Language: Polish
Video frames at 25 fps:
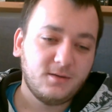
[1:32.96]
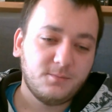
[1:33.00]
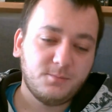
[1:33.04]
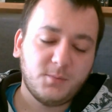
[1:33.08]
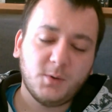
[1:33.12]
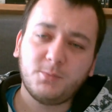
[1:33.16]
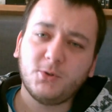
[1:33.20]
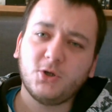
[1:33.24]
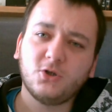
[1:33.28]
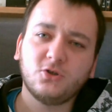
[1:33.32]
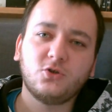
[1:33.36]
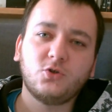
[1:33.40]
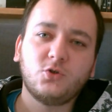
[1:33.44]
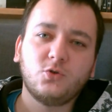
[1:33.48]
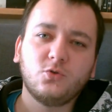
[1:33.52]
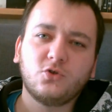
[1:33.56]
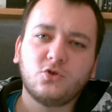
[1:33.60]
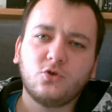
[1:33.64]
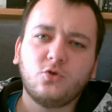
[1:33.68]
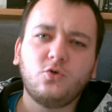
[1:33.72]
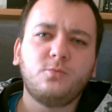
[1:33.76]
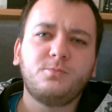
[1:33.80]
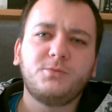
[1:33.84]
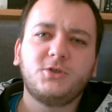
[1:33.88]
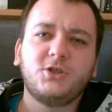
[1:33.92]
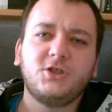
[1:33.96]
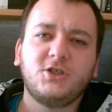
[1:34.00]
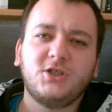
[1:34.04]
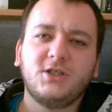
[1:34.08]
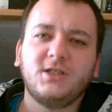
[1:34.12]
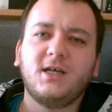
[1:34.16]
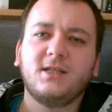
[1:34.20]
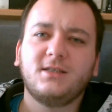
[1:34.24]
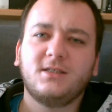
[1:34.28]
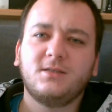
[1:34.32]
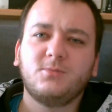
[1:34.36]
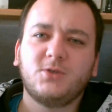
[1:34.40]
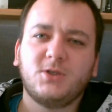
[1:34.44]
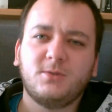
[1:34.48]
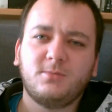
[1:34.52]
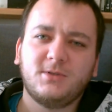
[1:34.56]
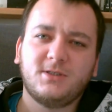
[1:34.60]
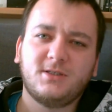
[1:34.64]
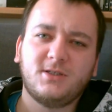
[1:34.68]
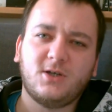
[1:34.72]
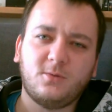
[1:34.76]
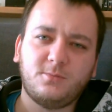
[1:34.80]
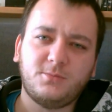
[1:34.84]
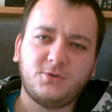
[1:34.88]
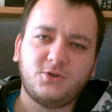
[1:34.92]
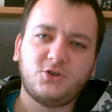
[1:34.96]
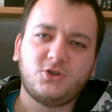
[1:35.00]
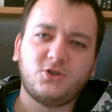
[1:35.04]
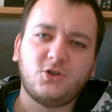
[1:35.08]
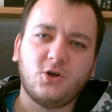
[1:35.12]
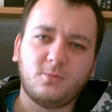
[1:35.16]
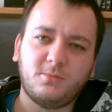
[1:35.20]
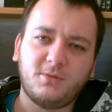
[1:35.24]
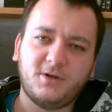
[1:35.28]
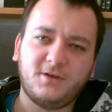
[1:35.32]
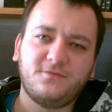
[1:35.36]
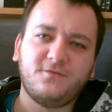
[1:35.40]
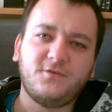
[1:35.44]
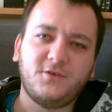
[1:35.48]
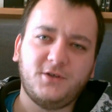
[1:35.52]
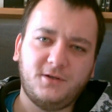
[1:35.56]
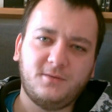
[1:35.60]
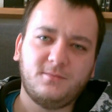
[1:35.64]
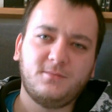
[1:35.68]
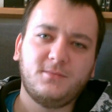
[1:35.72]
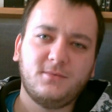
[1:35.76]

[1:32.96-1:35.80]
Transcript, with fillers: Po prostu skupcie się na tym, żeby zrobić dobry film.